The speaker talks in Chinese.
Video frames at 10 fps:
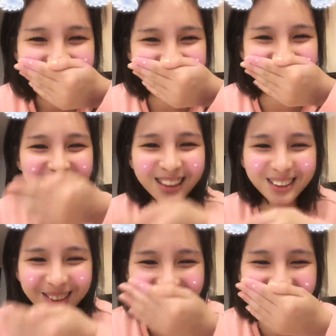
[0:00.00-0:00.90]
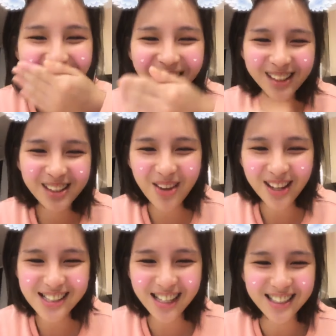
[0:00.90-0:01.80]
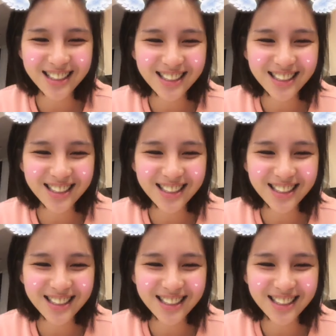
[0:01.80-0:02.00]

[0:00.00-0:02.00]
人家说你不要这样